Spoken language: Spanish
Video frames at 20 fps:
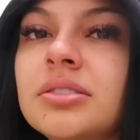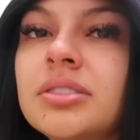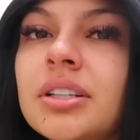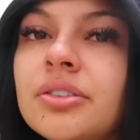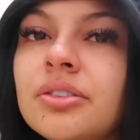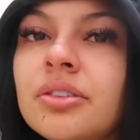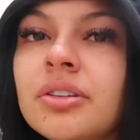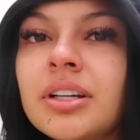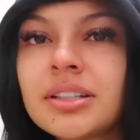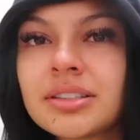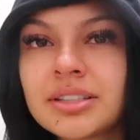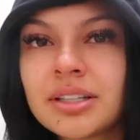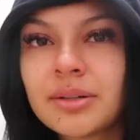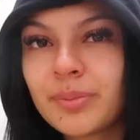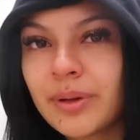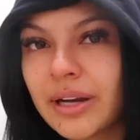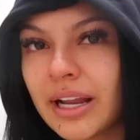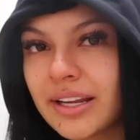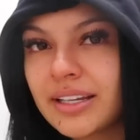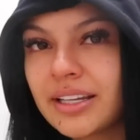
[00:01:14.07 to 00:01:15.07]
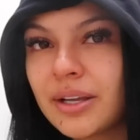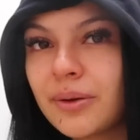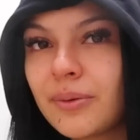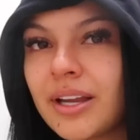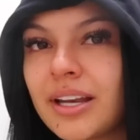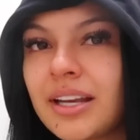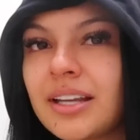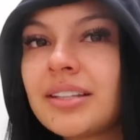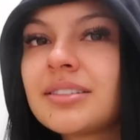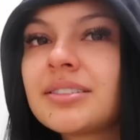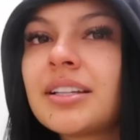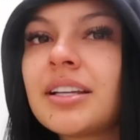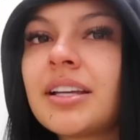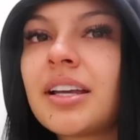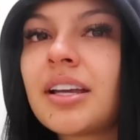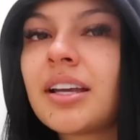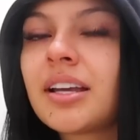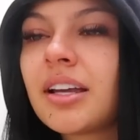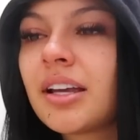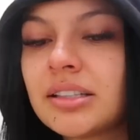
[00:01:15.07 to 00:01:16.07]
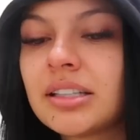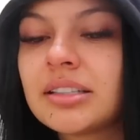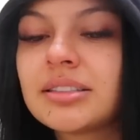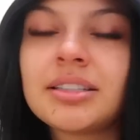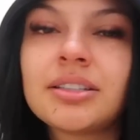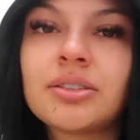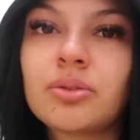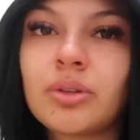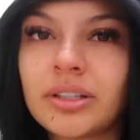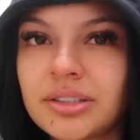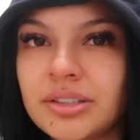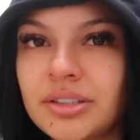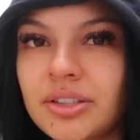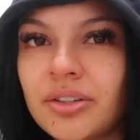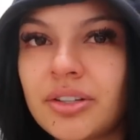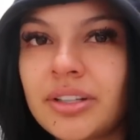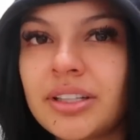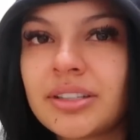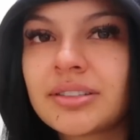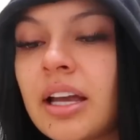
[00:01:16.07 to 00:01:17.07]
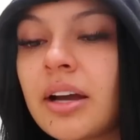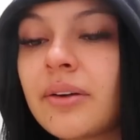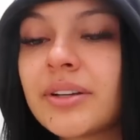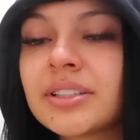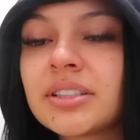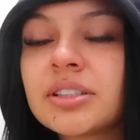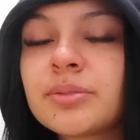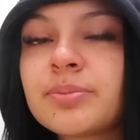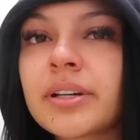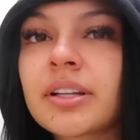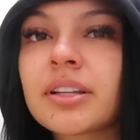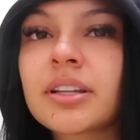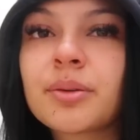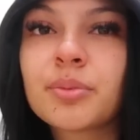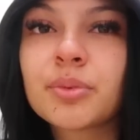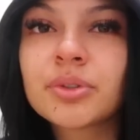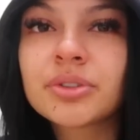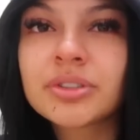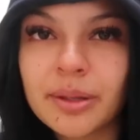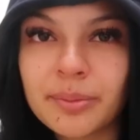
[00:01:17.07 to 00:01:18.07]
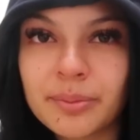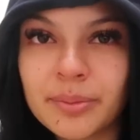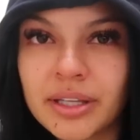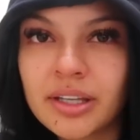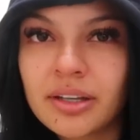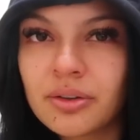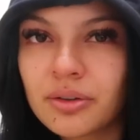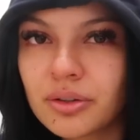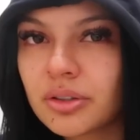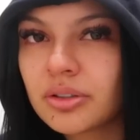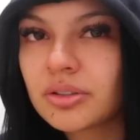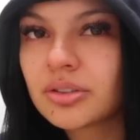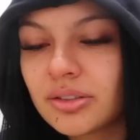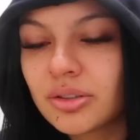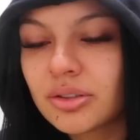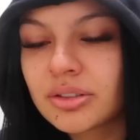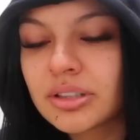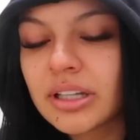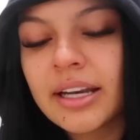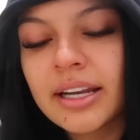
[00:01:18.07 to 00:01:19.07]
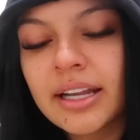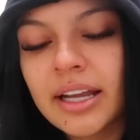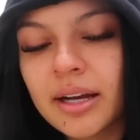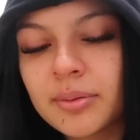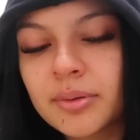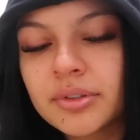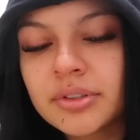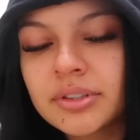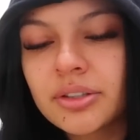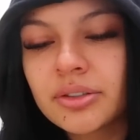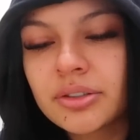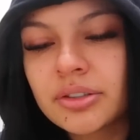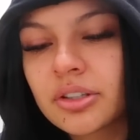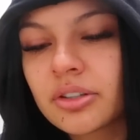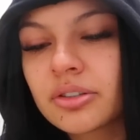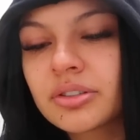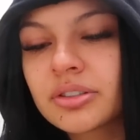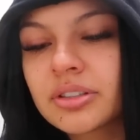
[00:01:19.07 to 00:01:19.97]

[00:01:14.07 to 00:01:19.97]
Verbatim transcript: Siento que siempre hay niveles de, de situaciones. A veces perdemos amigos, nos alejamos de otros